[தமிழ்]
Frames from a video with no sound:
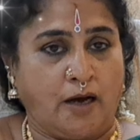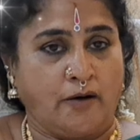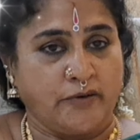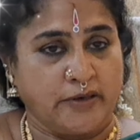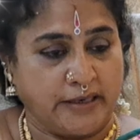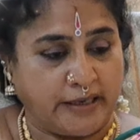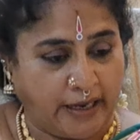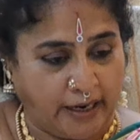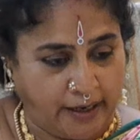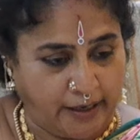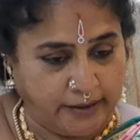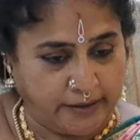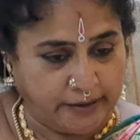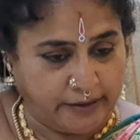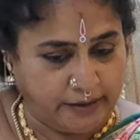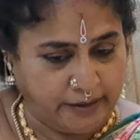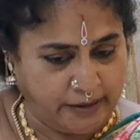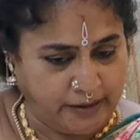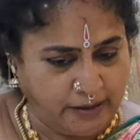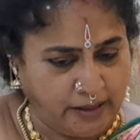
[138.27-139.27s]
அவர்
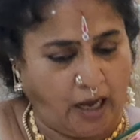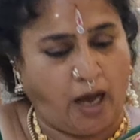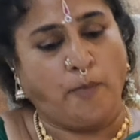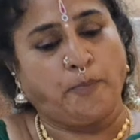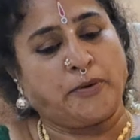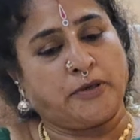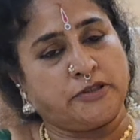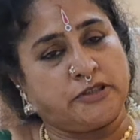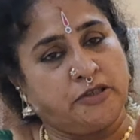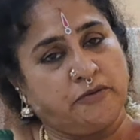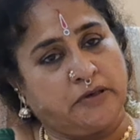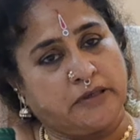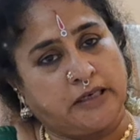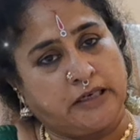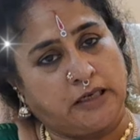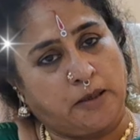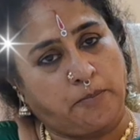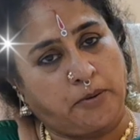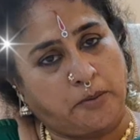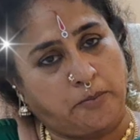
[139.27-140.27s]
கேட்டு அப்புறம் சிவன்
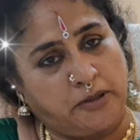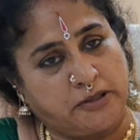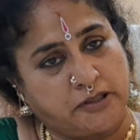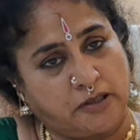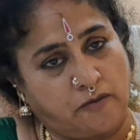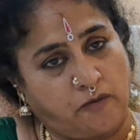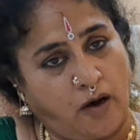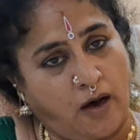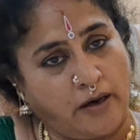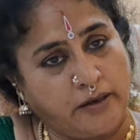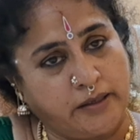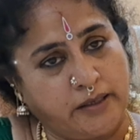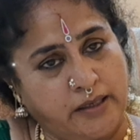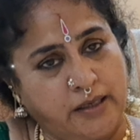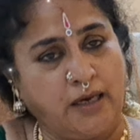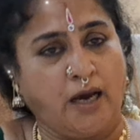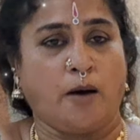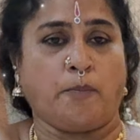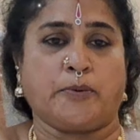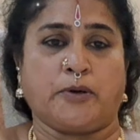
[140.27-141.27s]
கிட்ட பர்மிஷன்
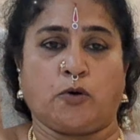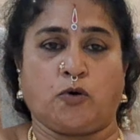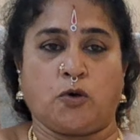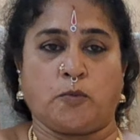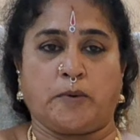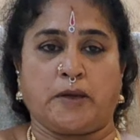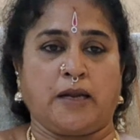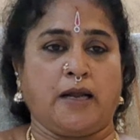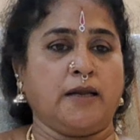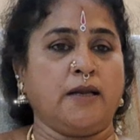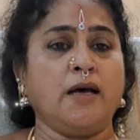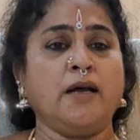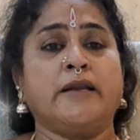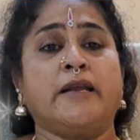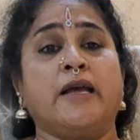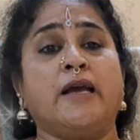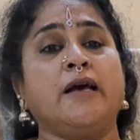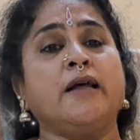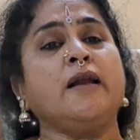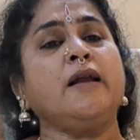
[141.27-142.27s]
வாங்கி அப்புறம் கொடுப்பாரு ஆனால்
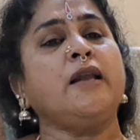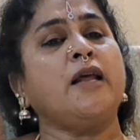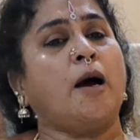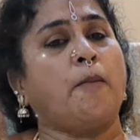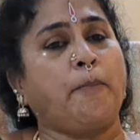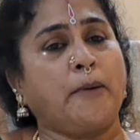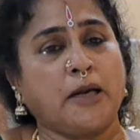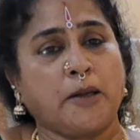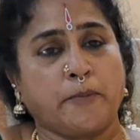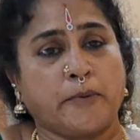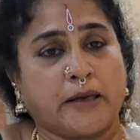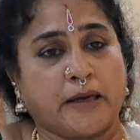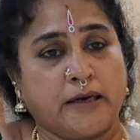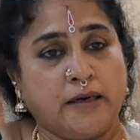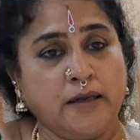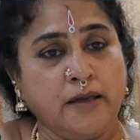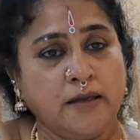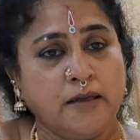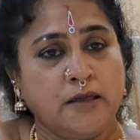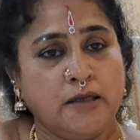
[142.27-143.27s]
நேராக நீ அப்பாட்ட போய்
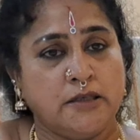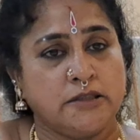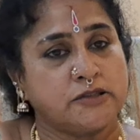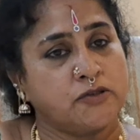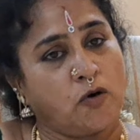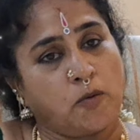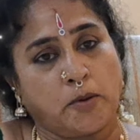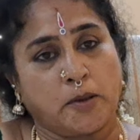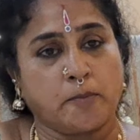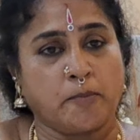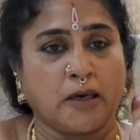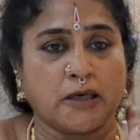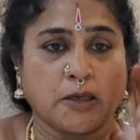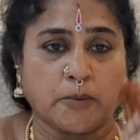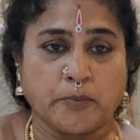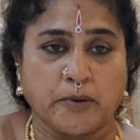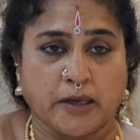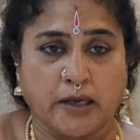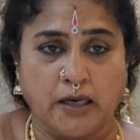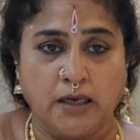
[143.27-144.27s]
கேளு
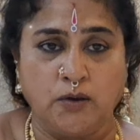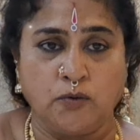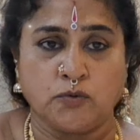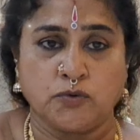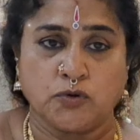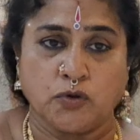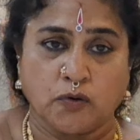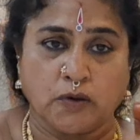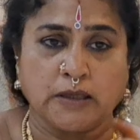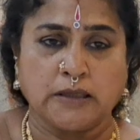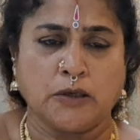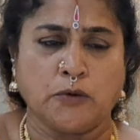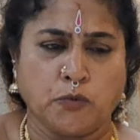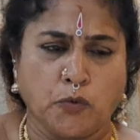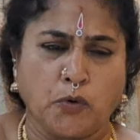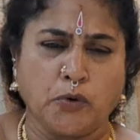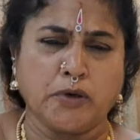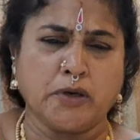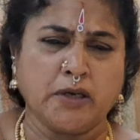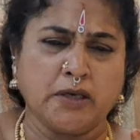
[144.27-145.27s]
சிவபெருமான்கிட்ட போய் கேளு உன் துக்கத்தை
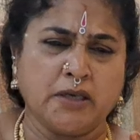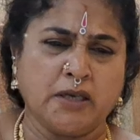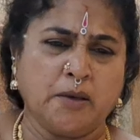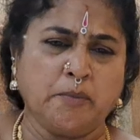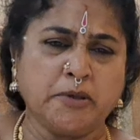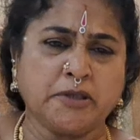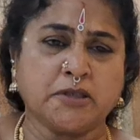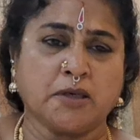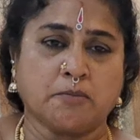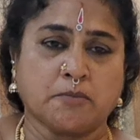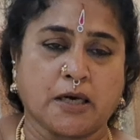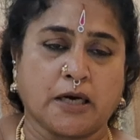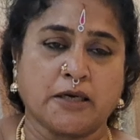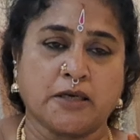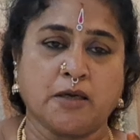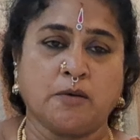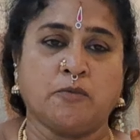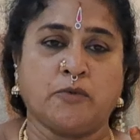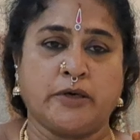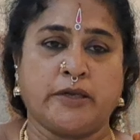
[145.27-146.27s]
ஒரு நிமிஷம்
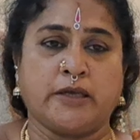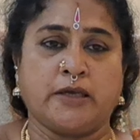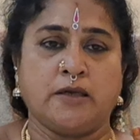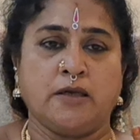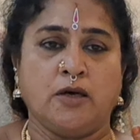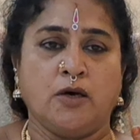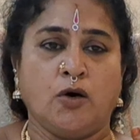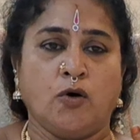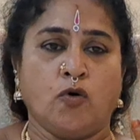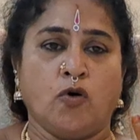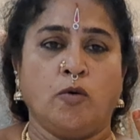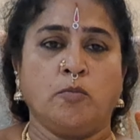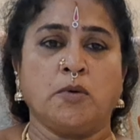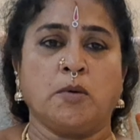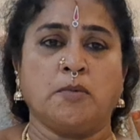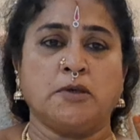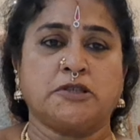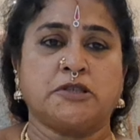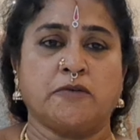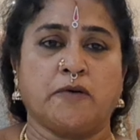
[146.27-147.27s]
கண்ணை மூடி ஓம்
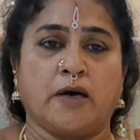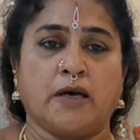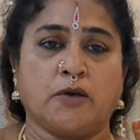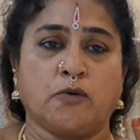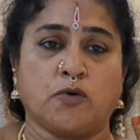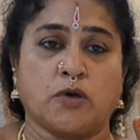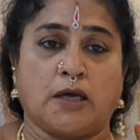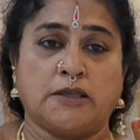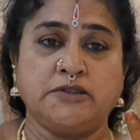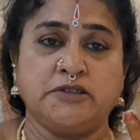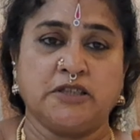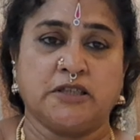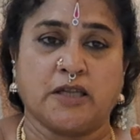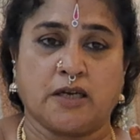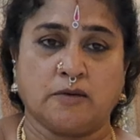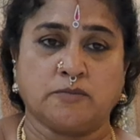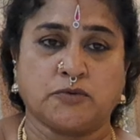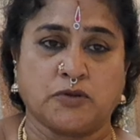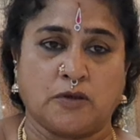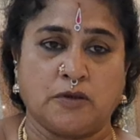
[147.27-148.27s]
நம சிவான்னு ஒரு அஞ்சு
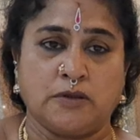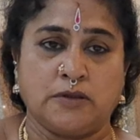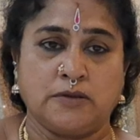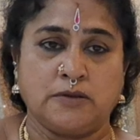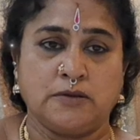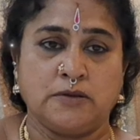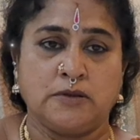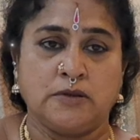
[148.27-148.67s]
தரம் சொல்லு